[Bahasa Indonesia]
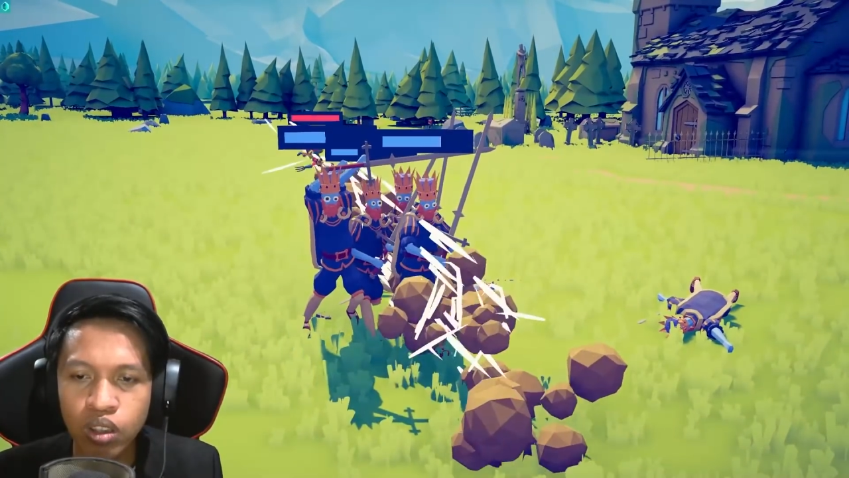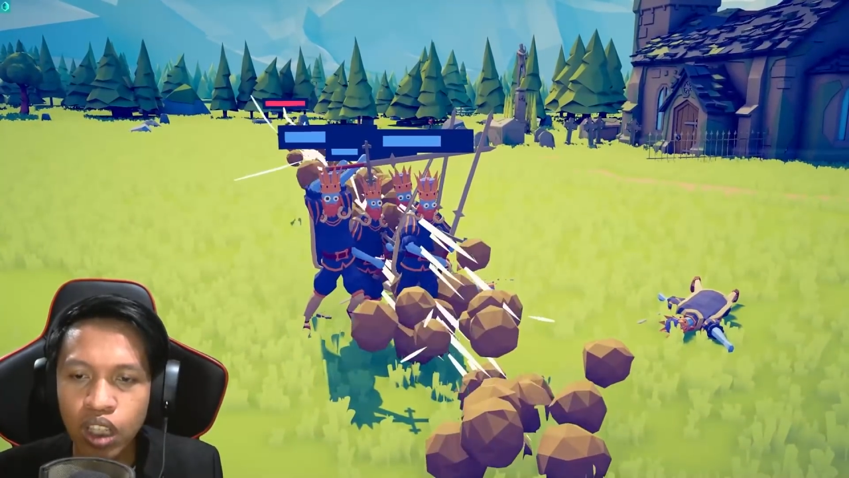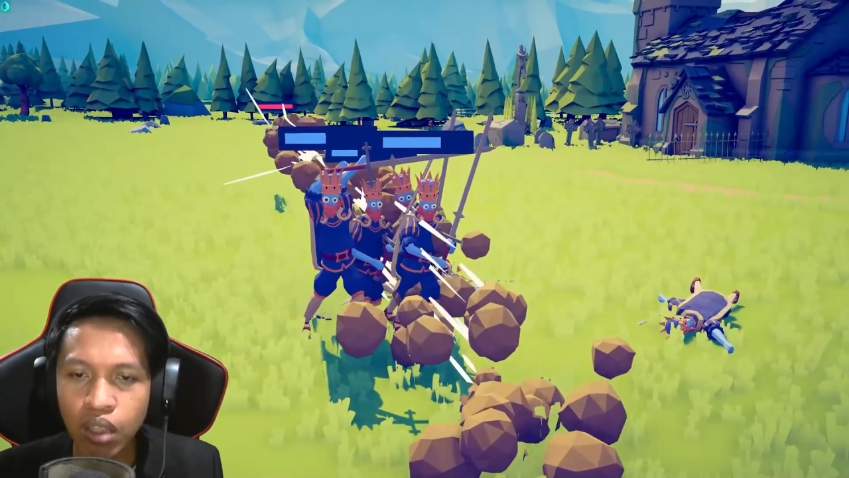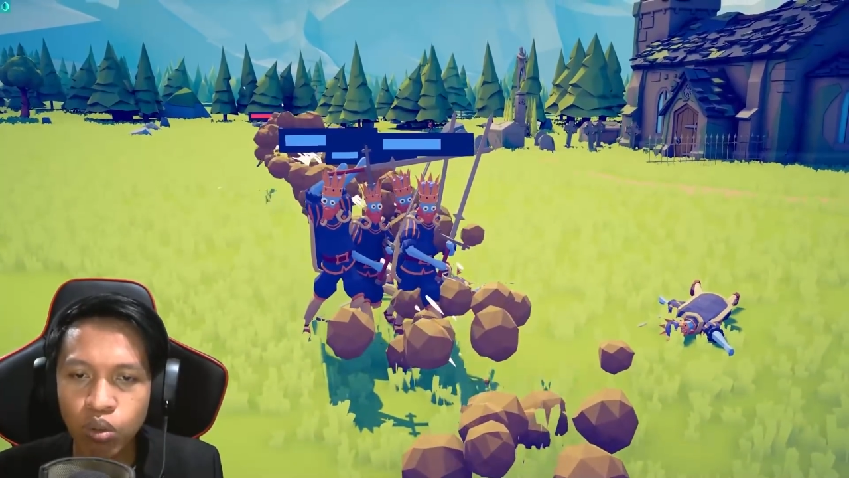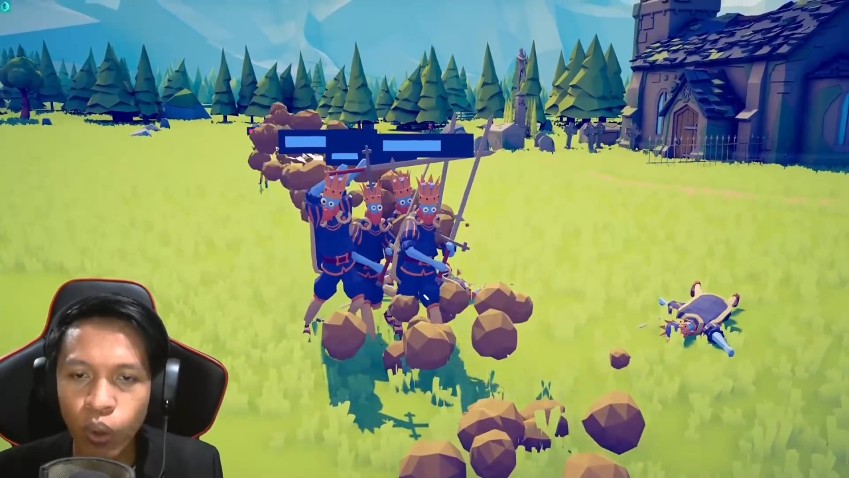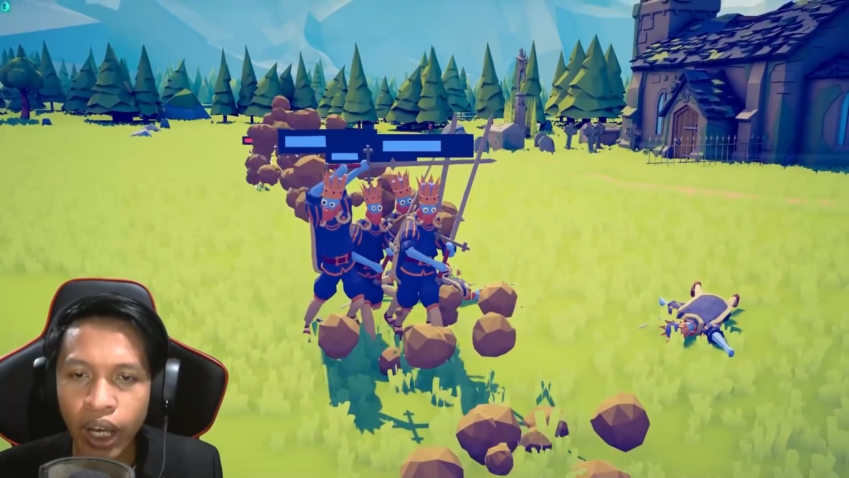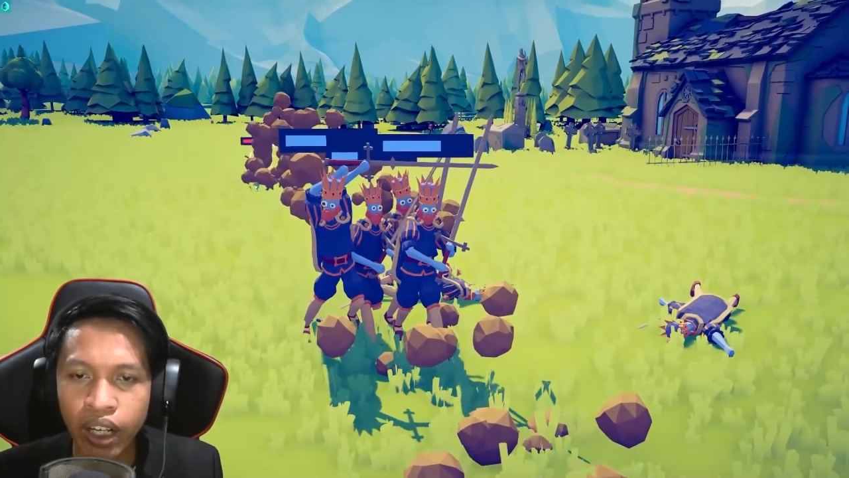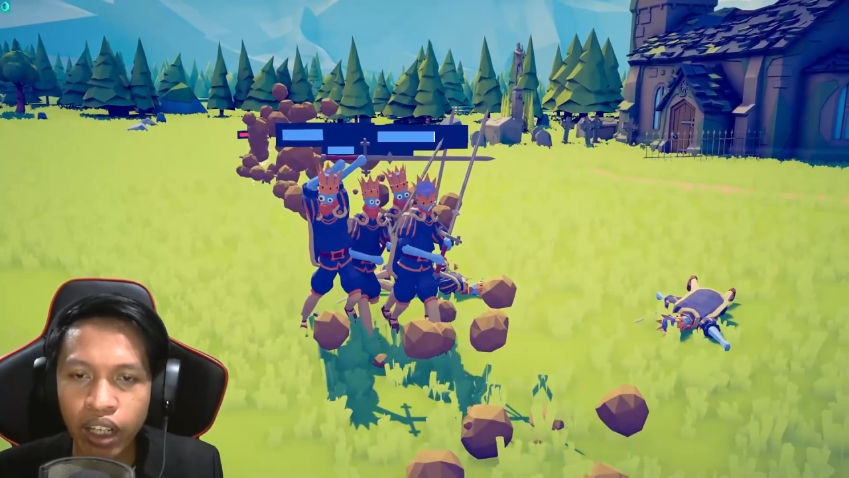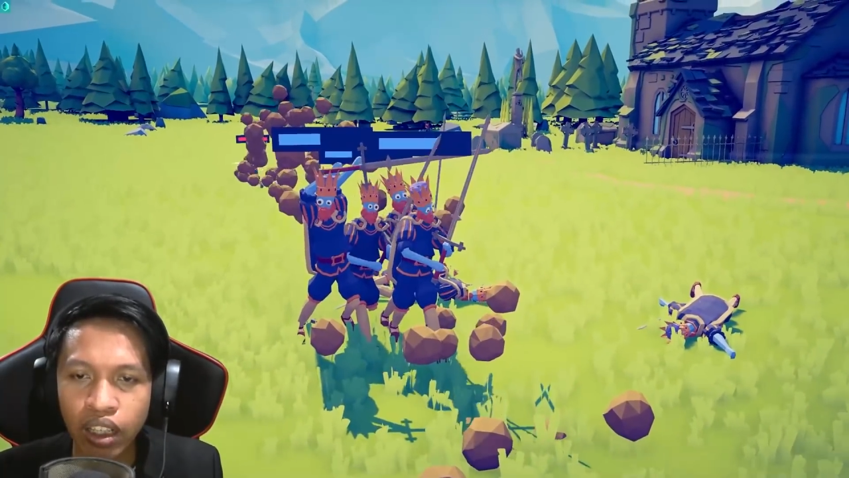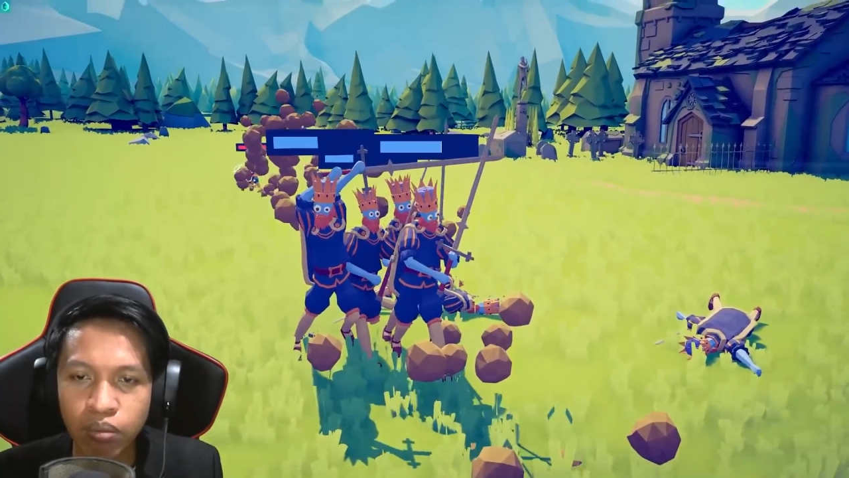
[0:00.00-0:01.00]
Dan duer.
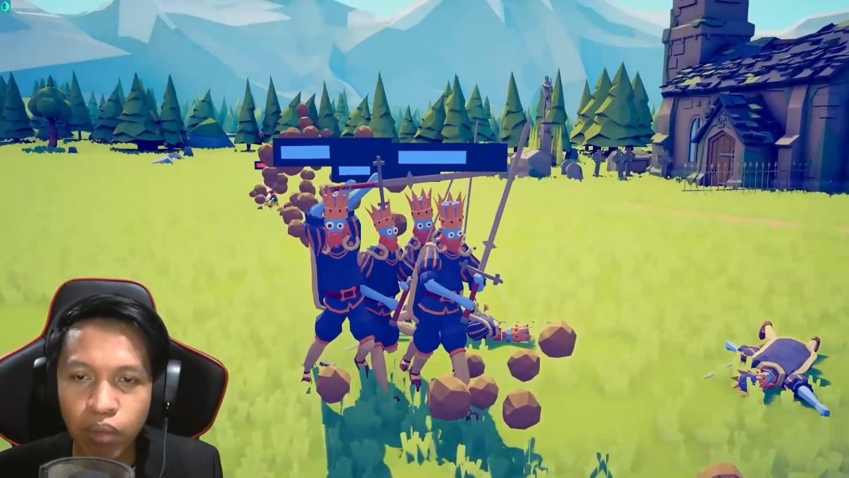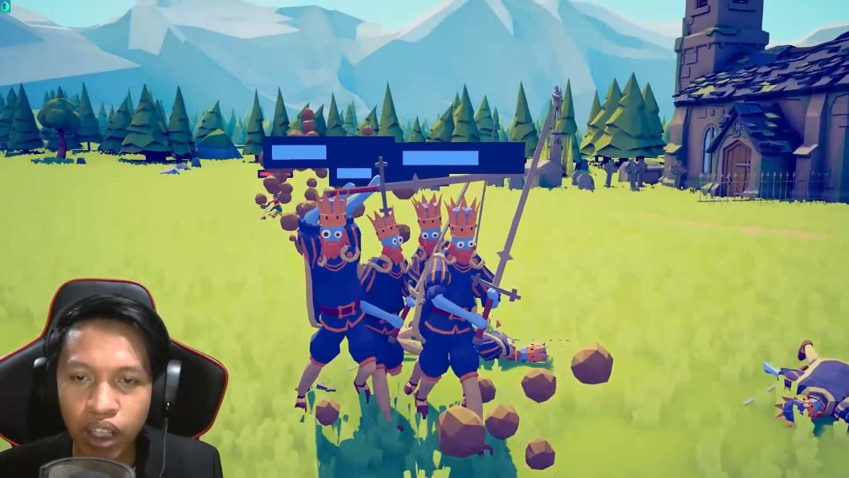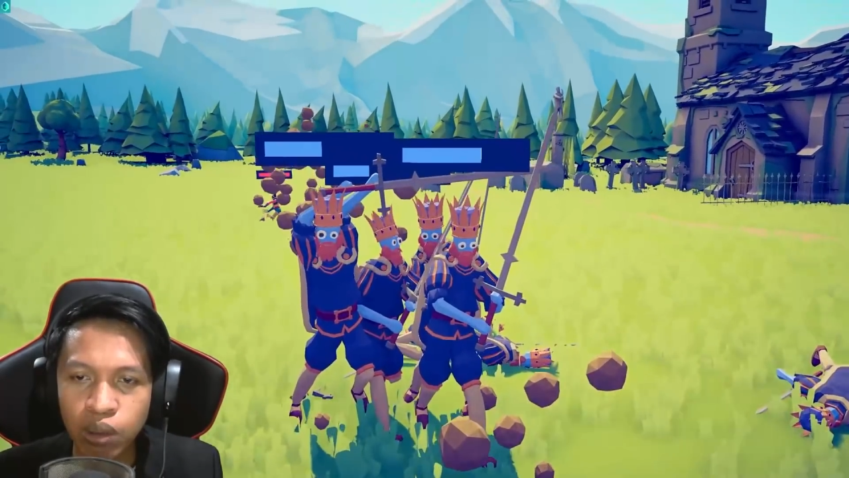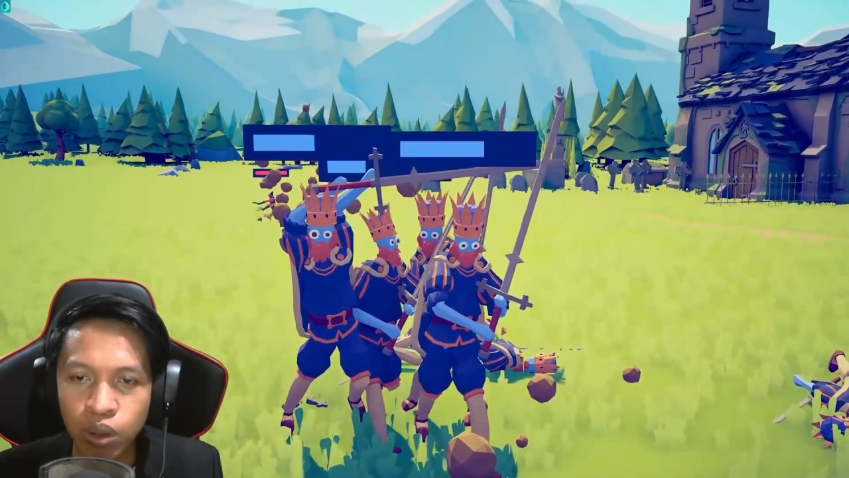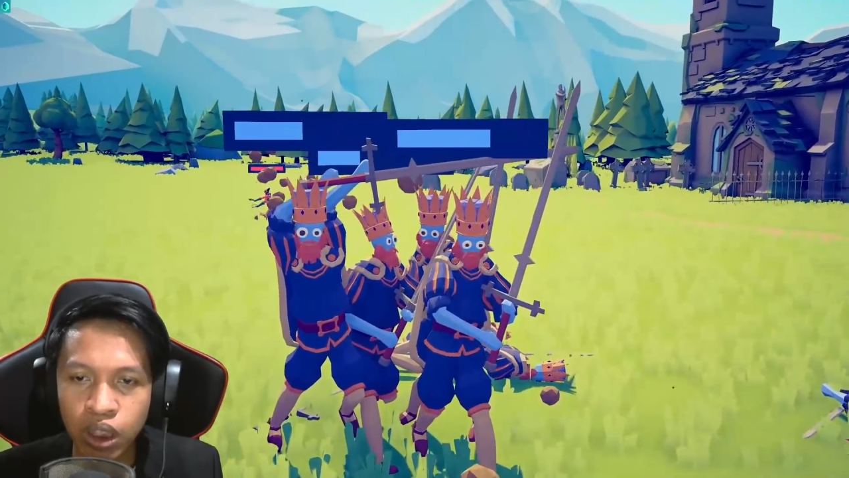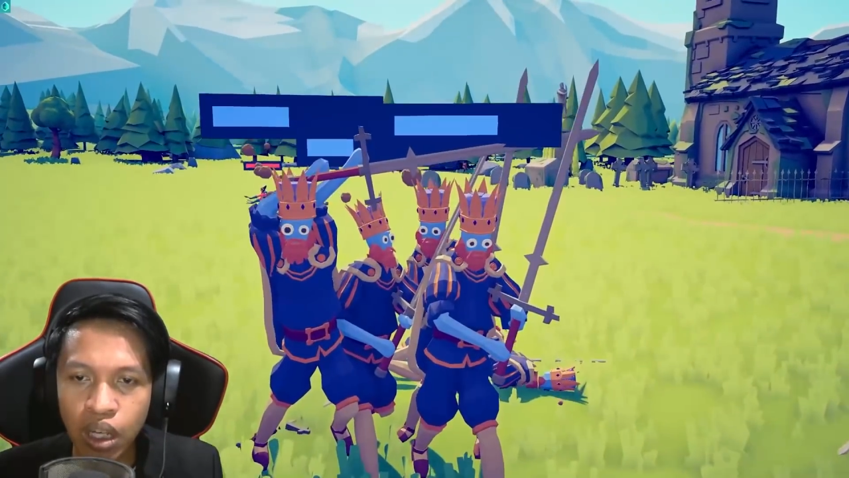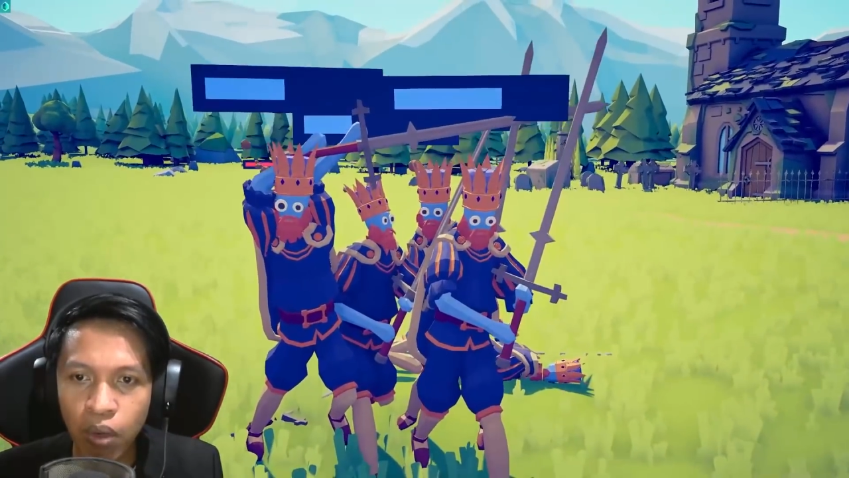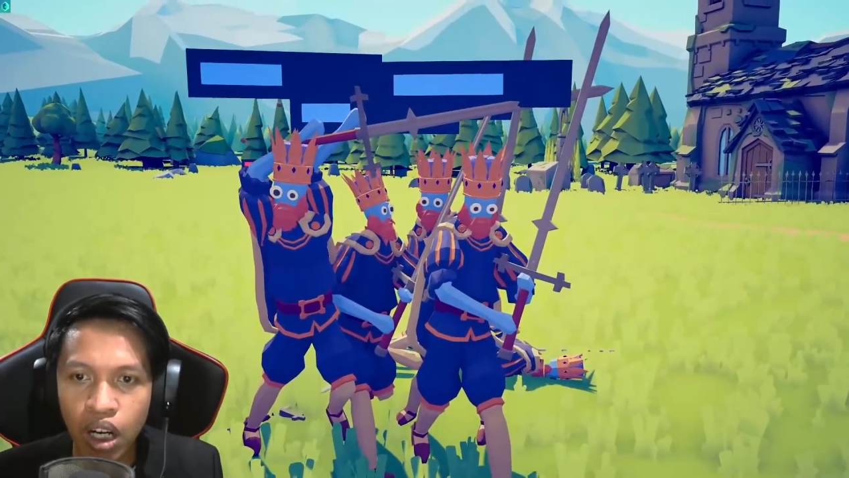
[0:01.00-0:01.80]
Mereka semua terdiam.